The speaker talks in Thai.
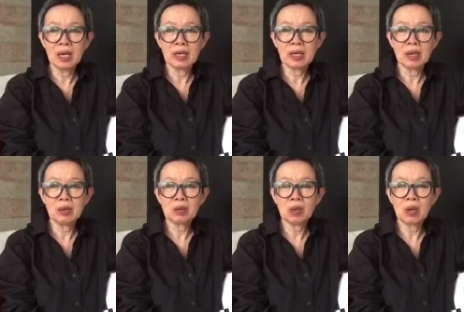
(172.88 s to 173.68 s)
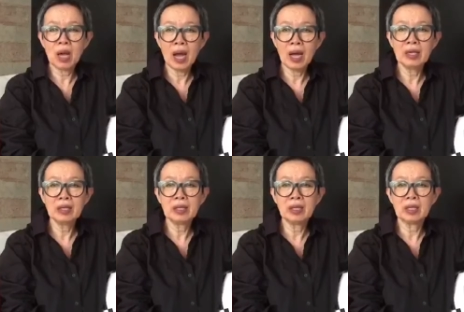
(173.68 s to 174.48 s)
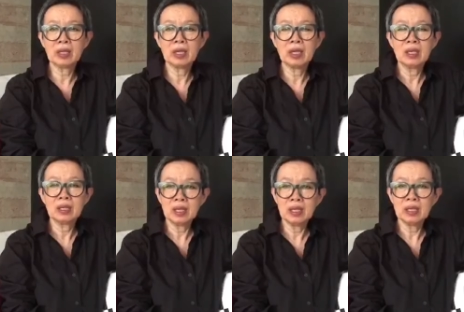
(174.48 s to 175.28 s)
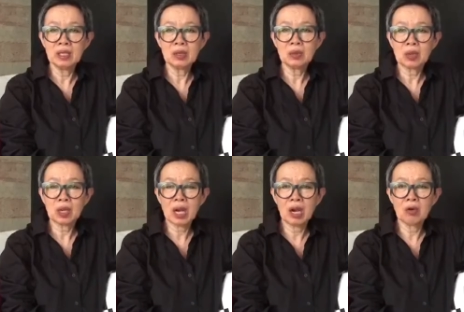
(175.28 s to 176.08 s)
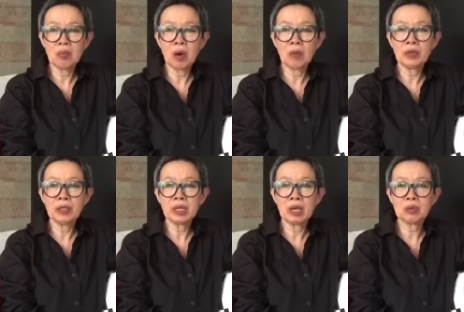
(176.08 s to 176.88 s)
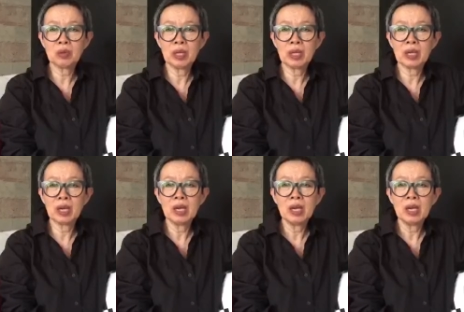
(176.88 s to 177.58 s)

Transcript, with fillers: นะคะลูกต้องให้สิ่งที่ดีที่สุดกับเขาพร้อมที่จะเอาตัวเองนะ